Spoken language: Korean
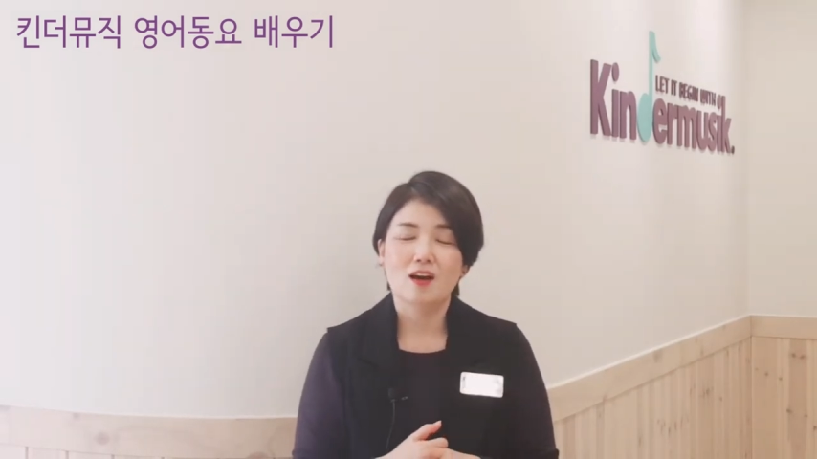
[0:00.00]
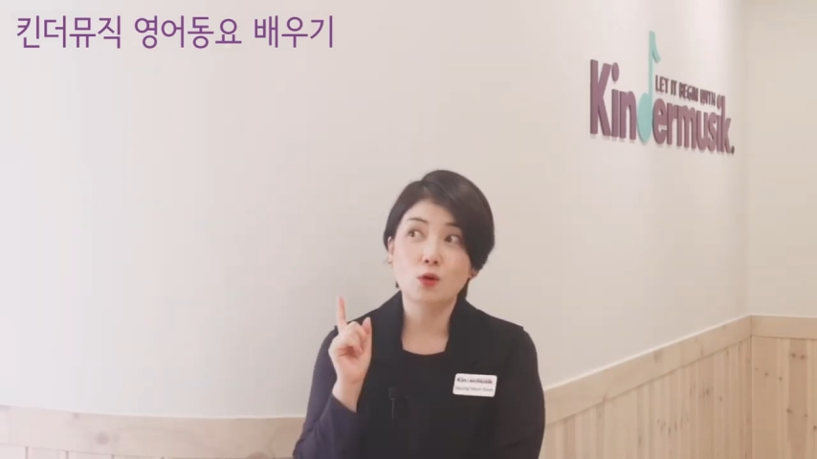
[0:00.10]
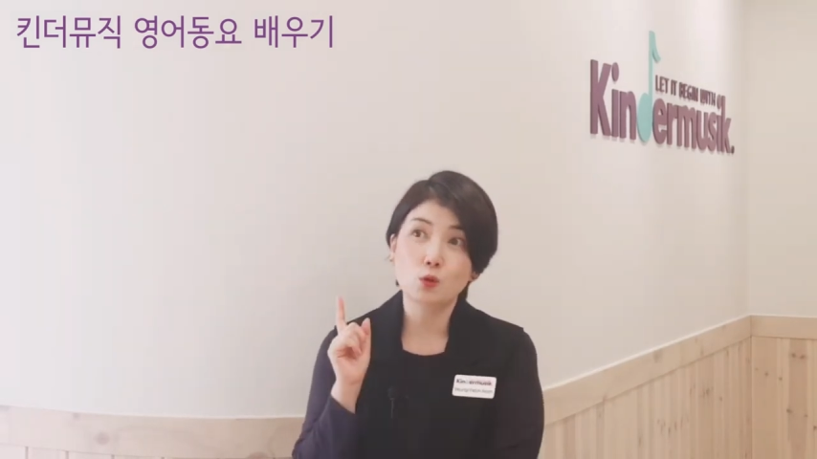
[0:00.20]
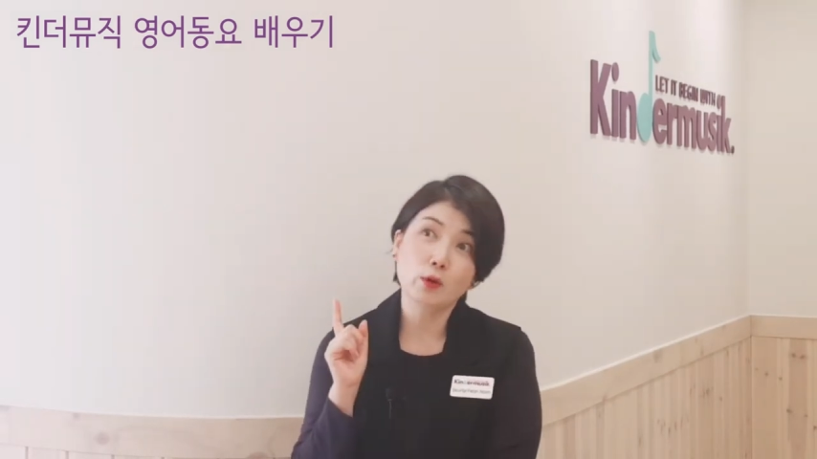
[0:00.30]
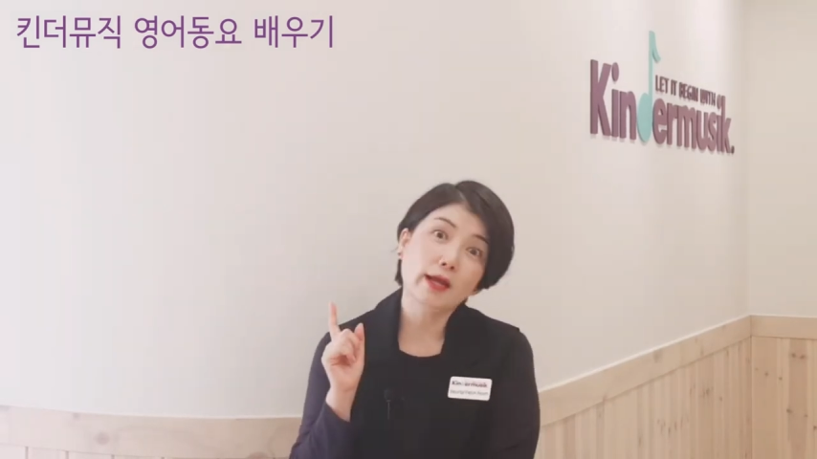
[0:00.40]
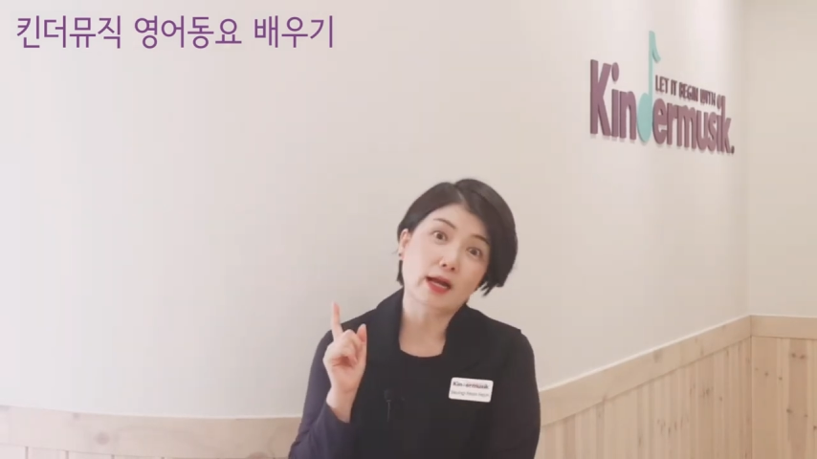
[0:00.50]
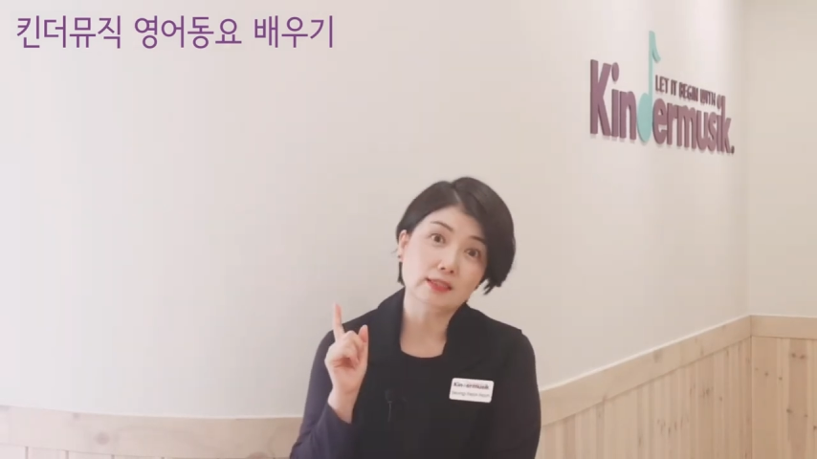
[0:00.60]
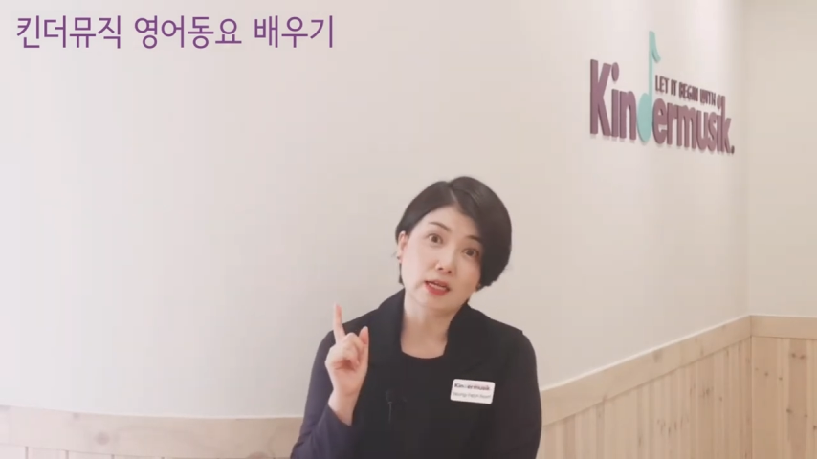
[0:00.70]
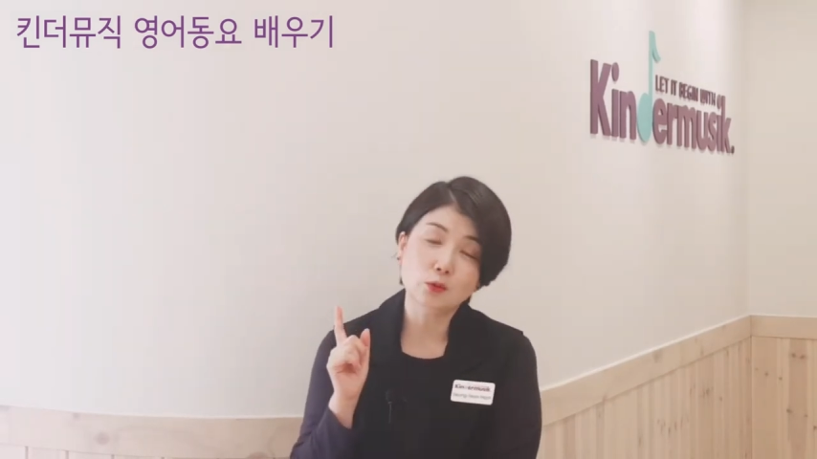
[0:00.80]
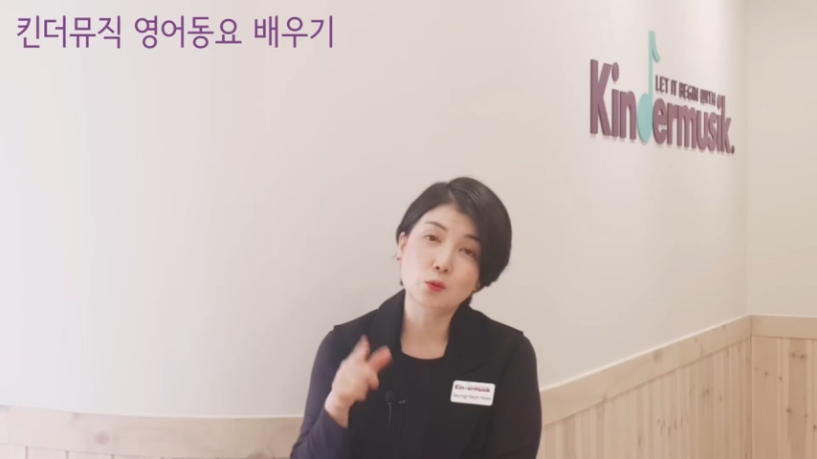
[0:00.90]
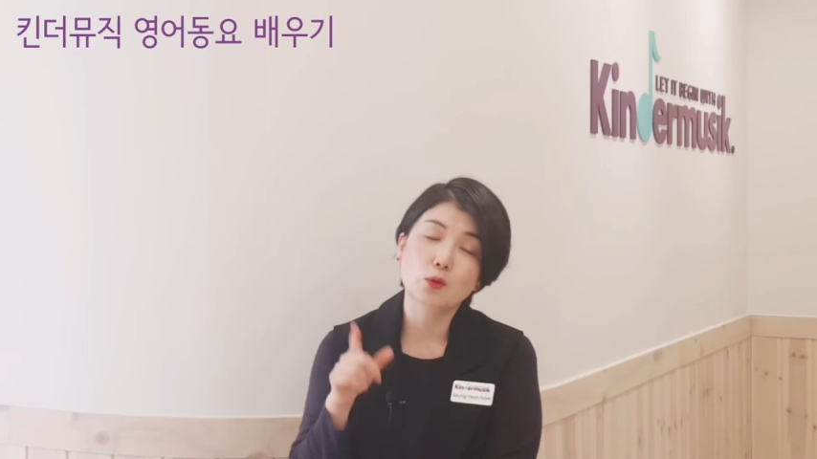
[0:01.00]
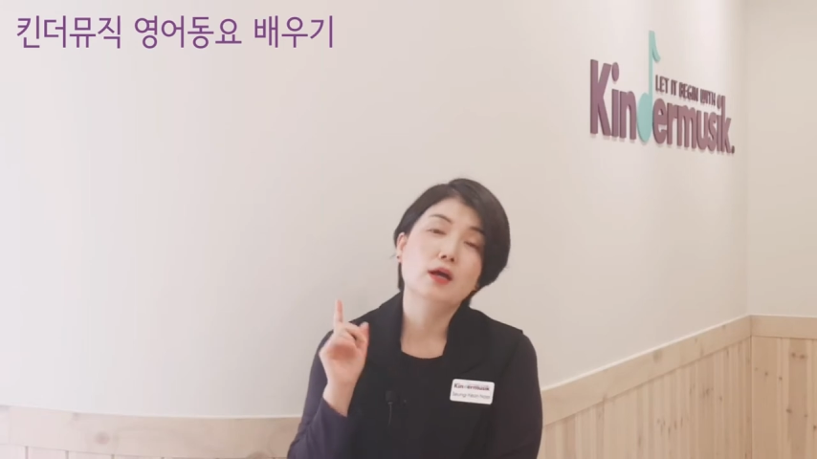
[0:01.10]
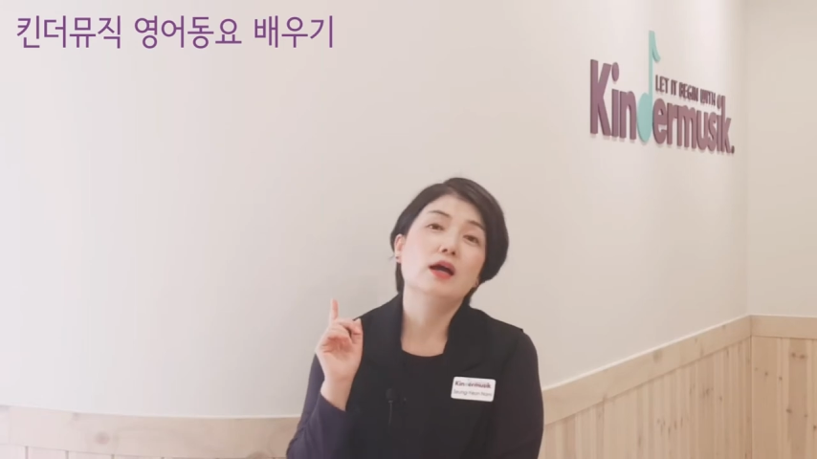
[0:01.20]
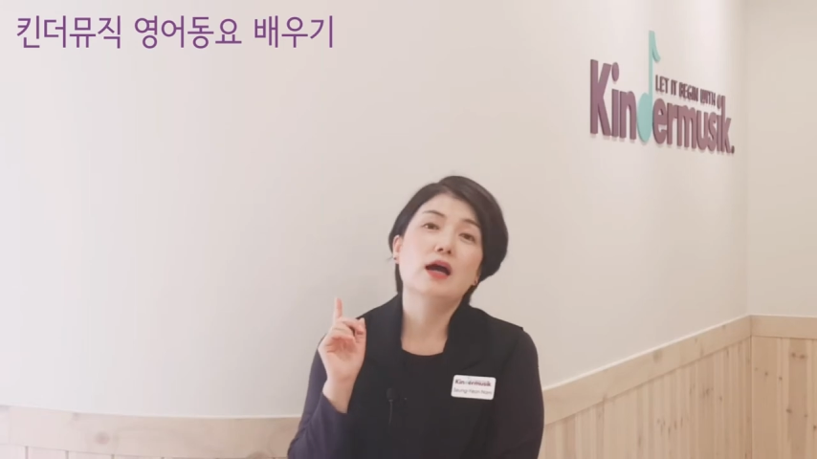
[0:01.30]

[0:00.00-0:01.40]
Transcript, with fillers: 어, 노래 가사도